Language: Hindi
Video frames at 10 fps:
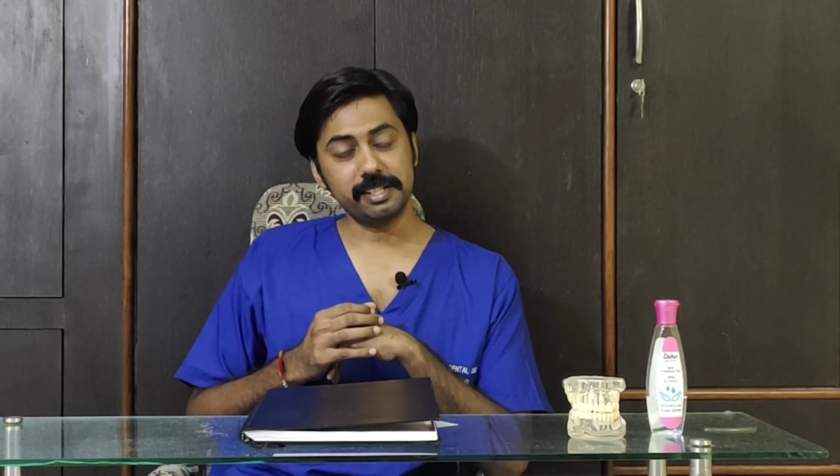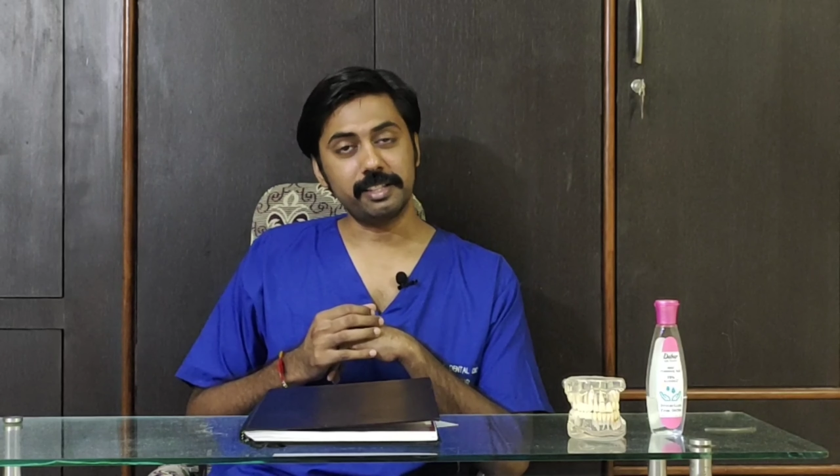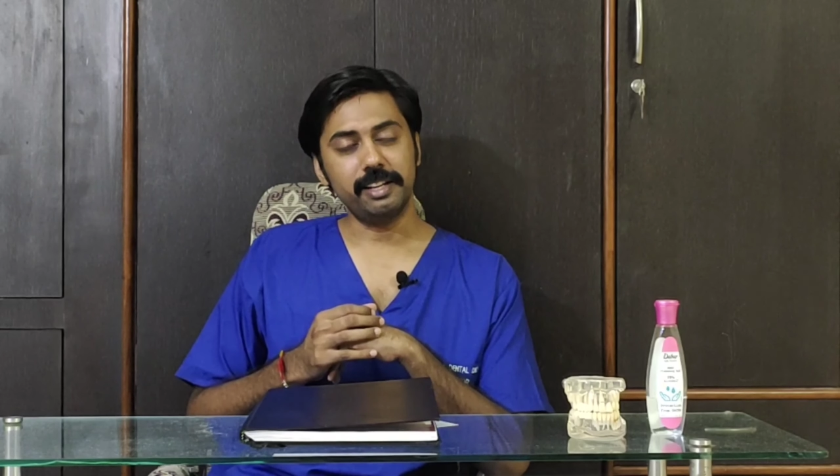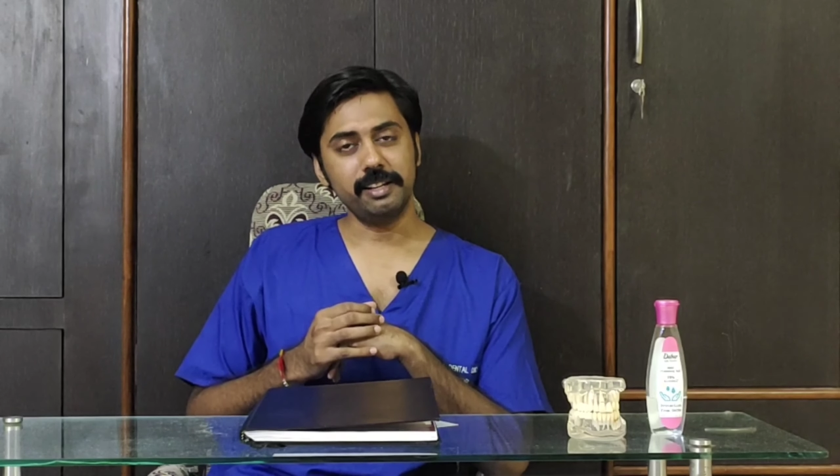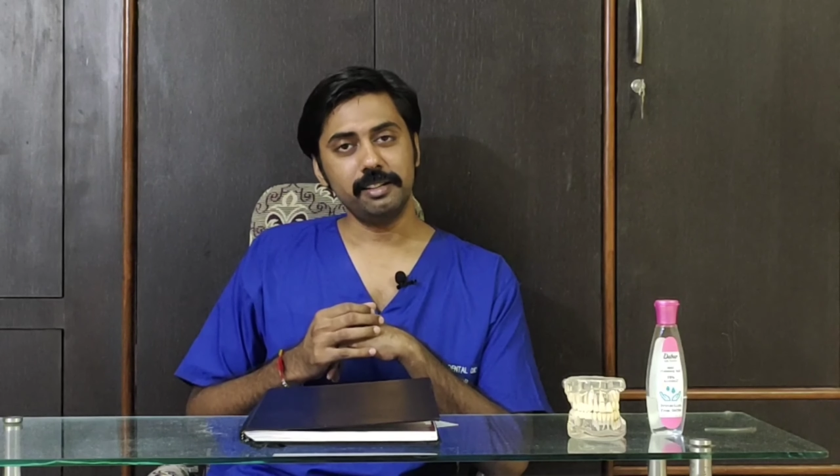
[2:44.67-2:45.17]

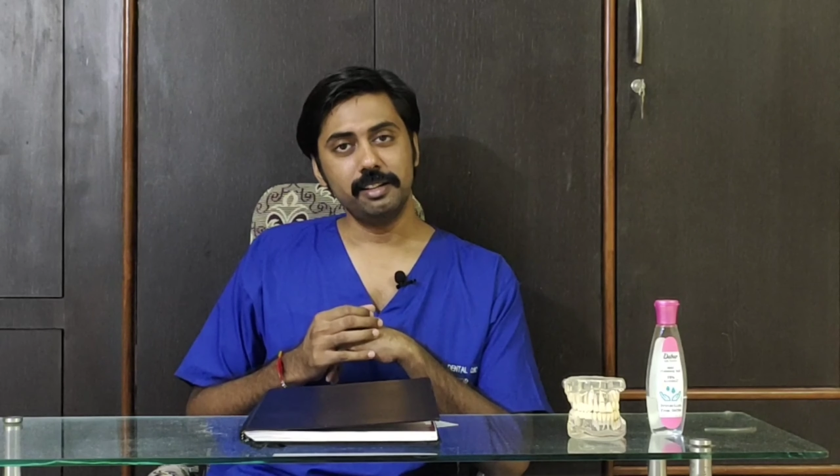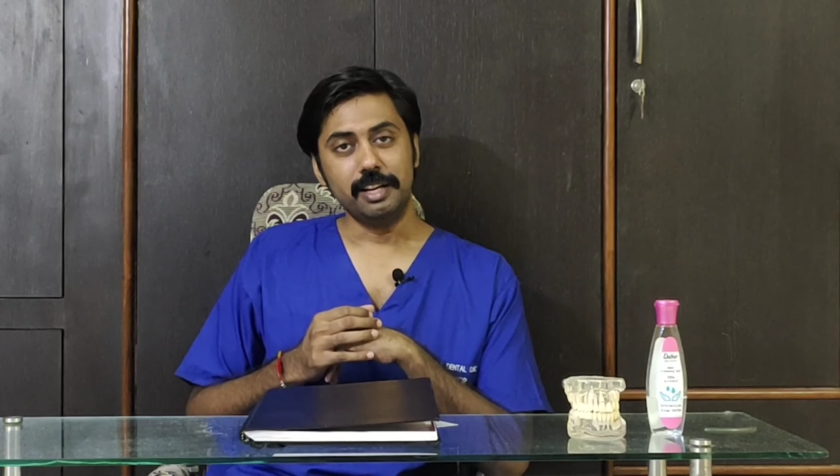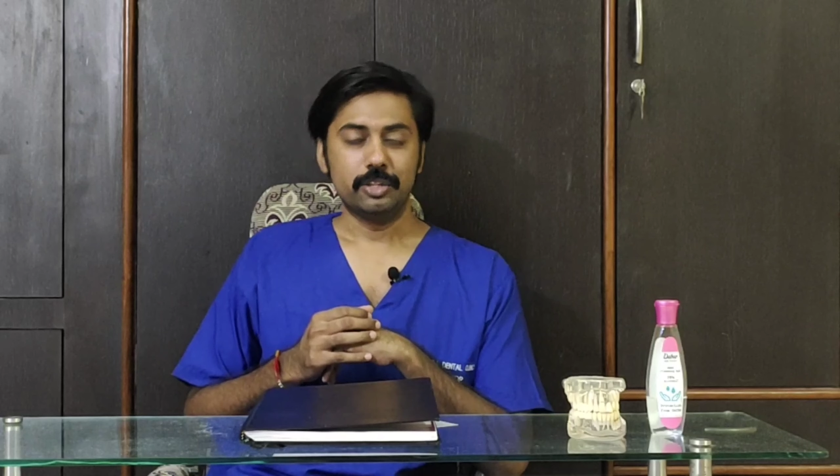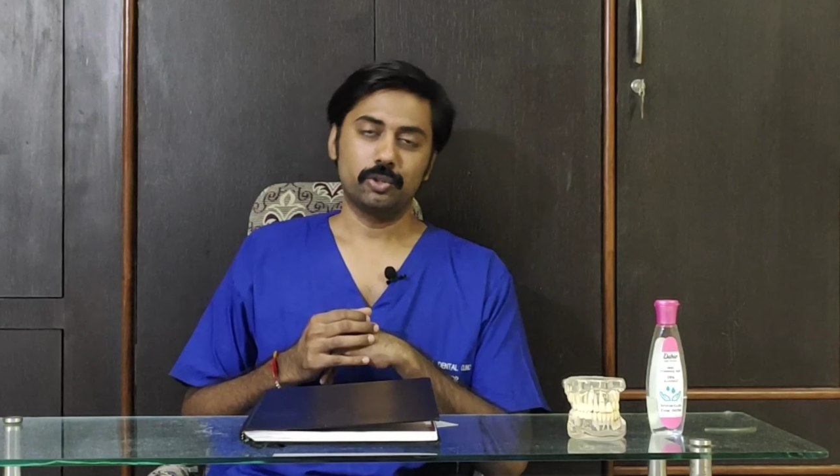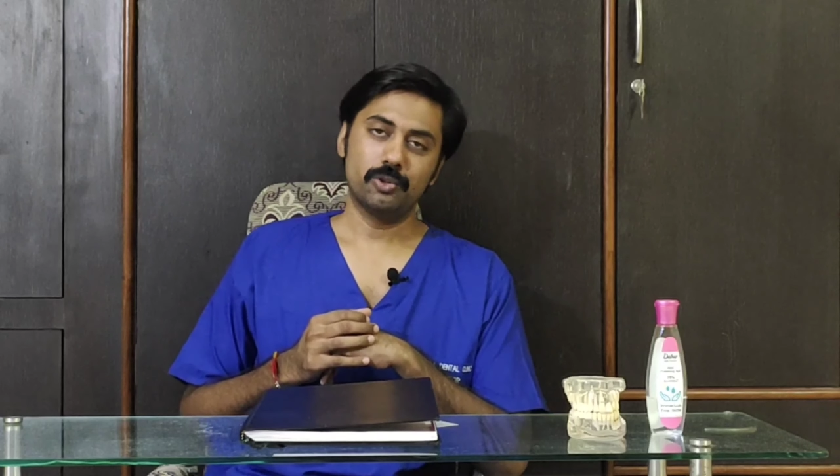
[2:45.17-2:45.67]
सकते
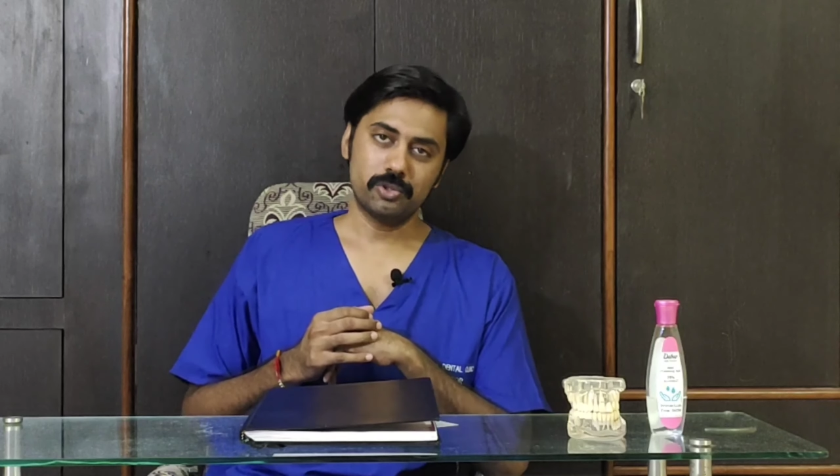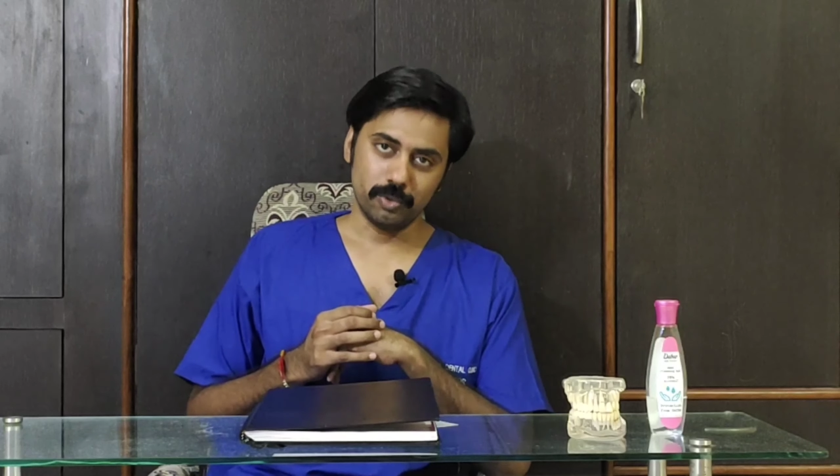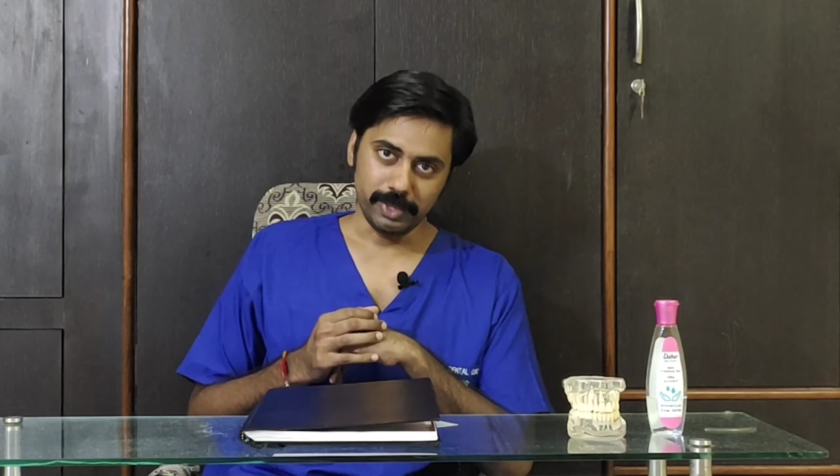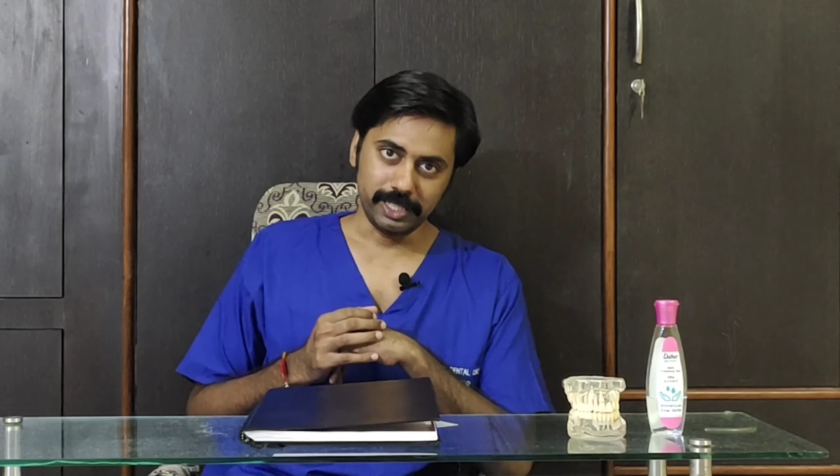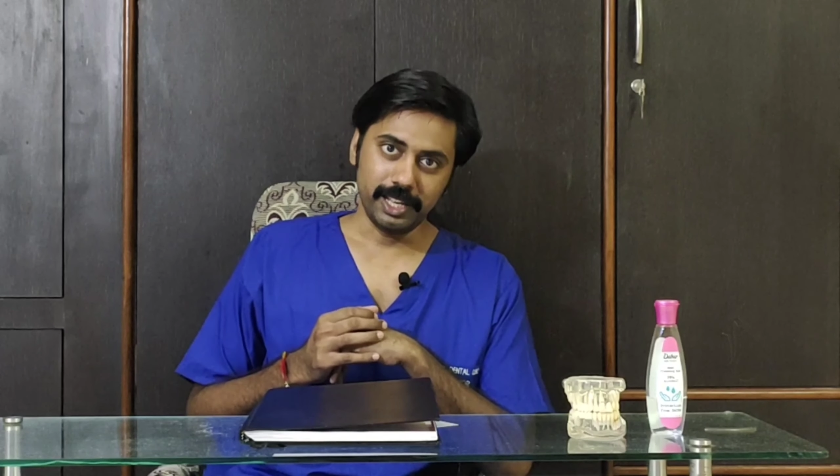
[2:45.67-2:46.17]
हैं तो
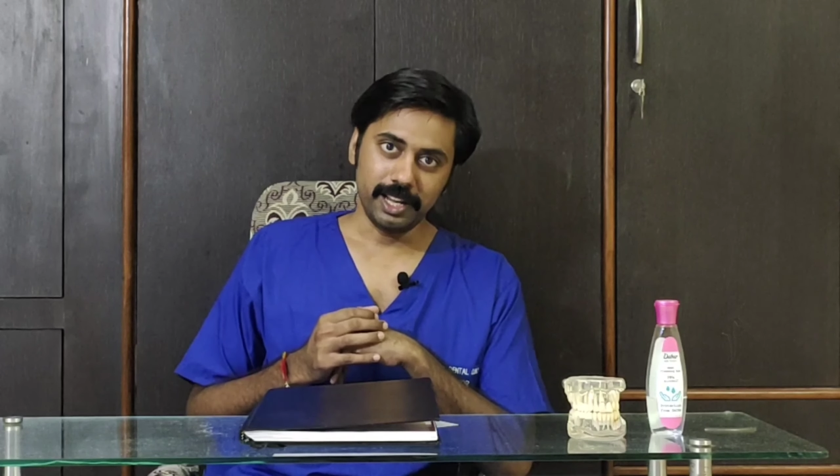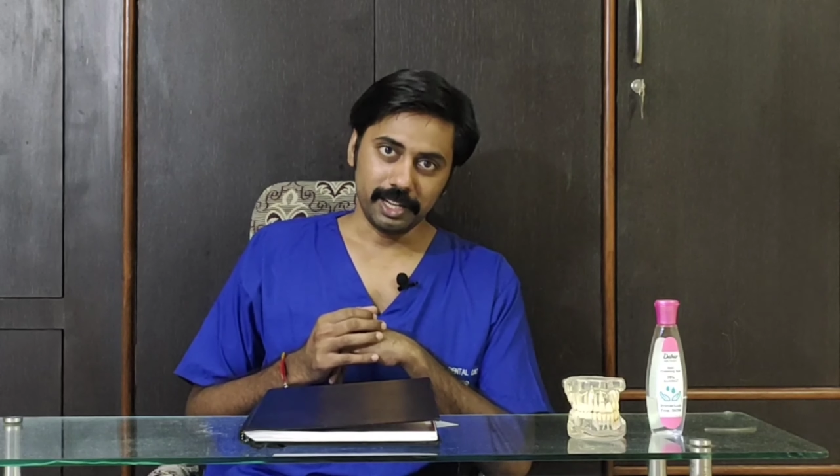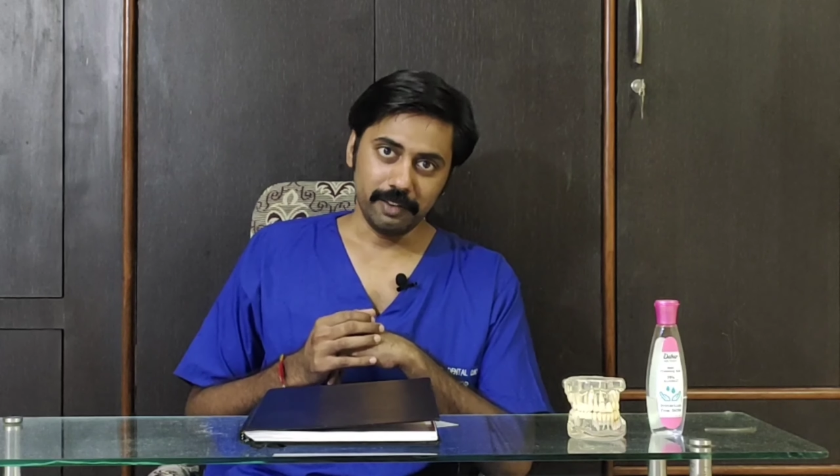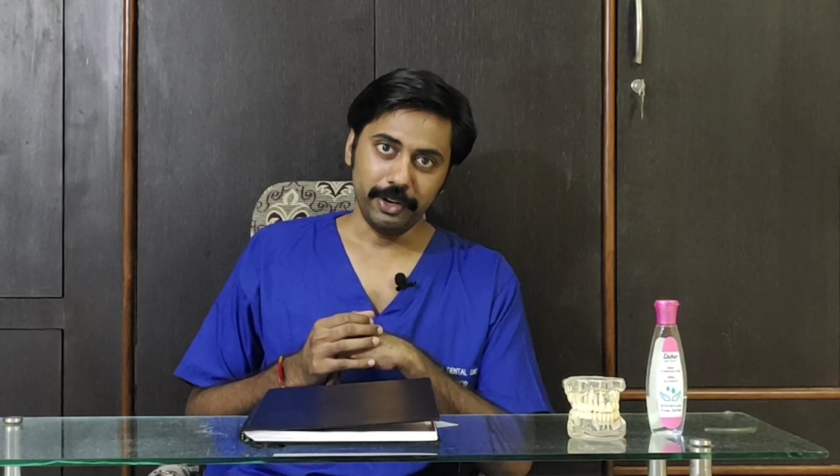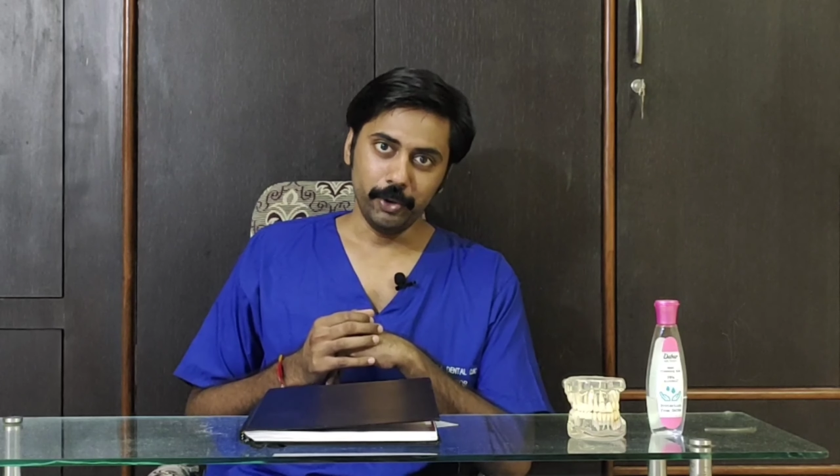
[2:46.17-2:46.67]
दोस्तों मिलते हैं
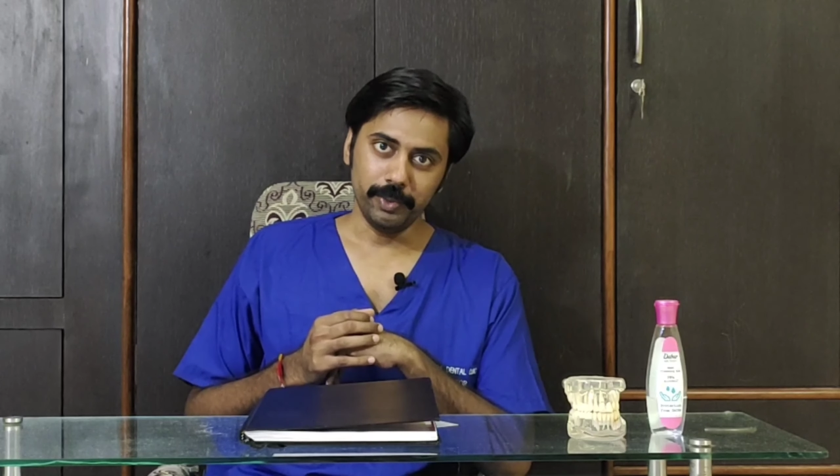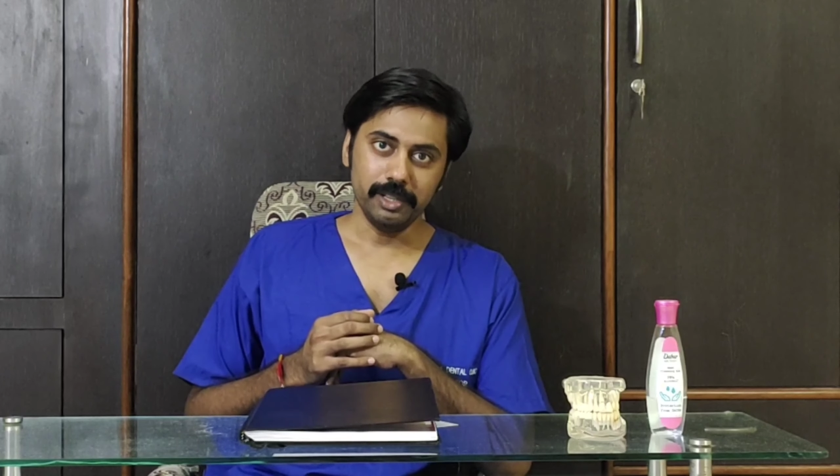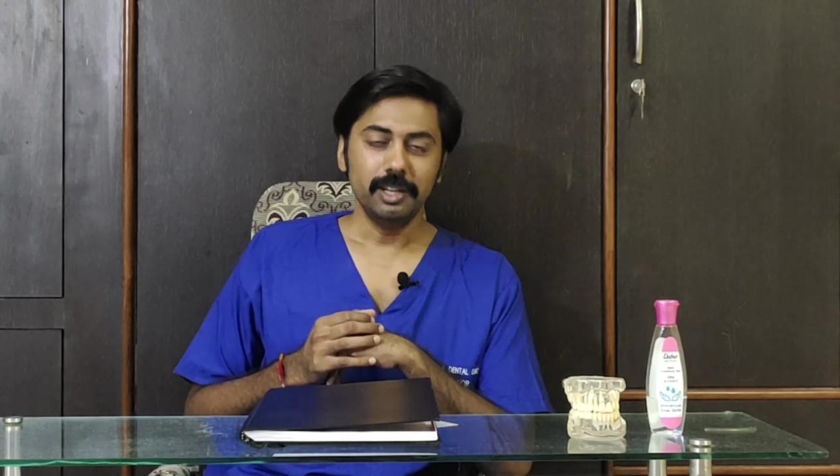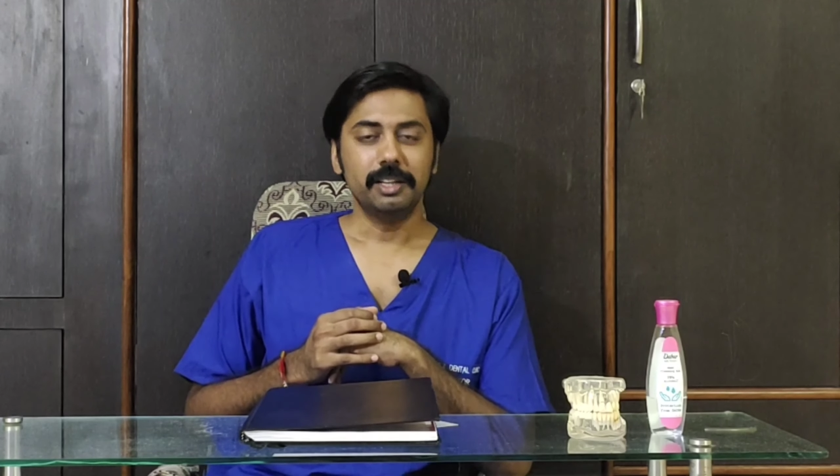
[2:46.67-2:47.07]
अगले वीडियो में